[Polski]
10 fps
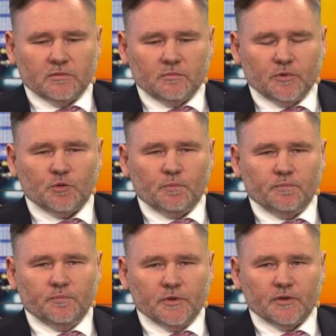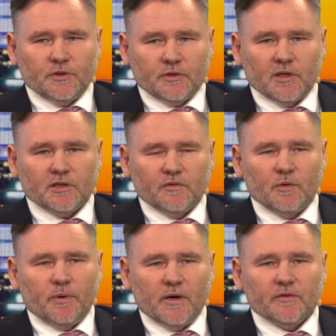e, być, być relatywnie
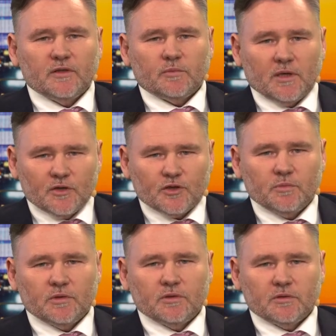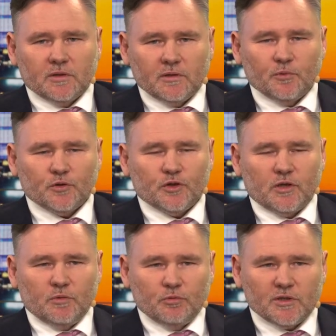pewnym, tak? żeby te
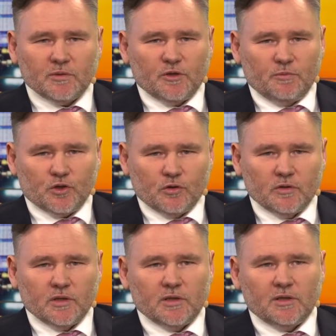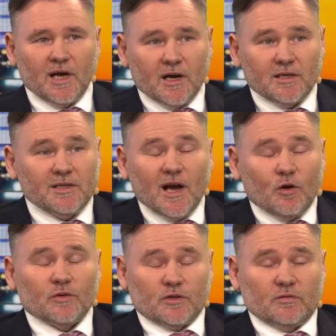pożyczki były zabezpieczone i jak, jak
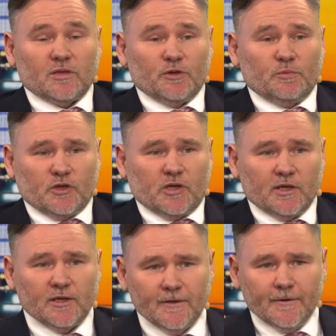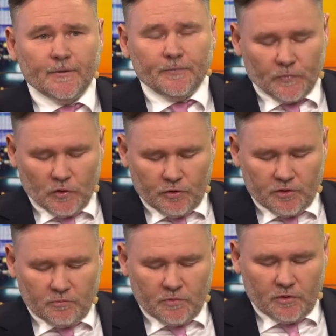one są zabezpieczane? O
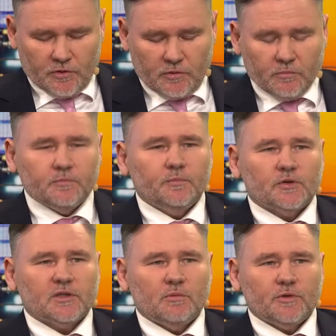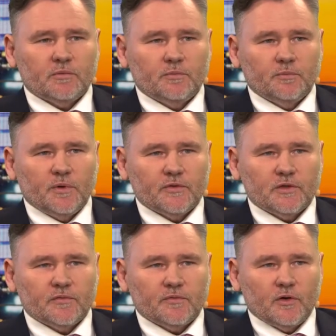tym, o tym postaram się
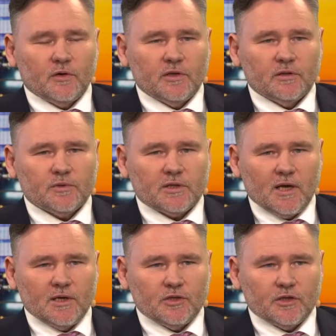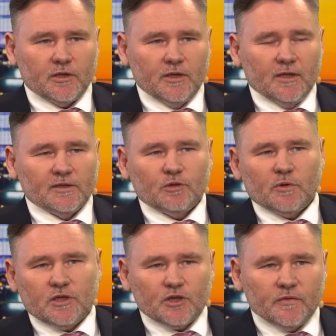powiedzieć w kolejnym slajdzie.
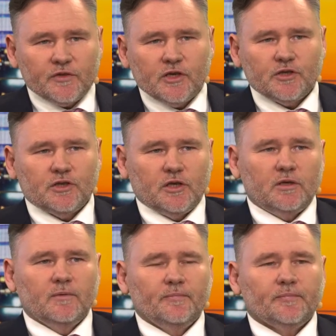Natomiast jeszcze wcześniej,